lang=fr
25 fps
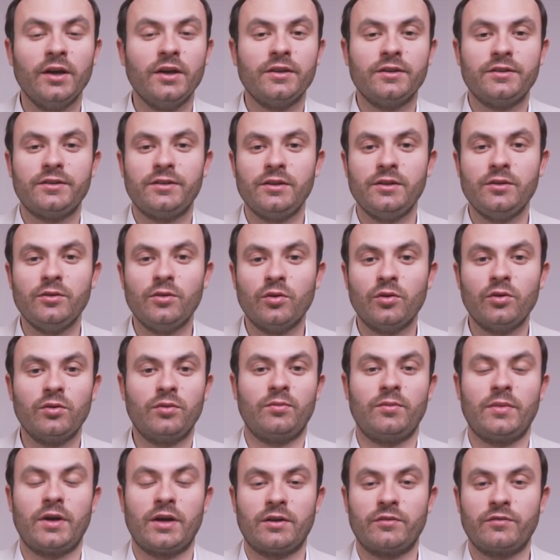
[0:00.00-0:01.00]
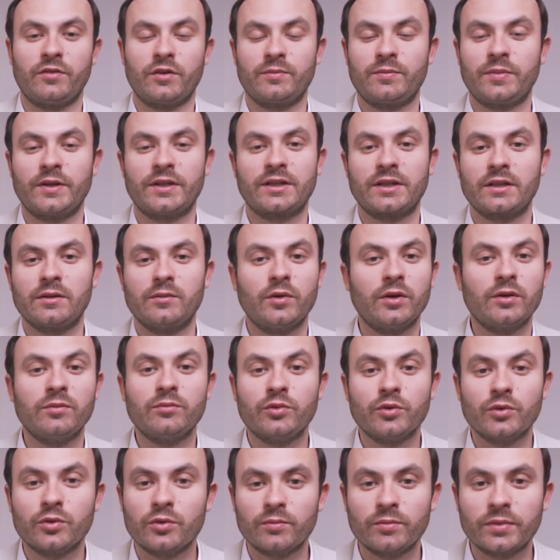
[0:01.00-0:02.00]
sinon ben, votre patrimoine
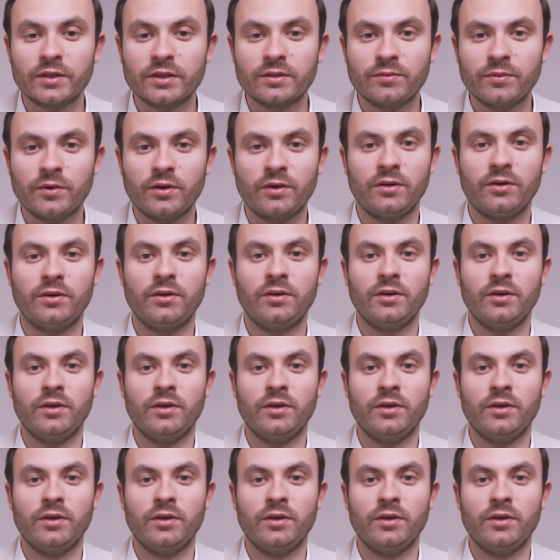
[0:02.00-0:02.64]
peut complètement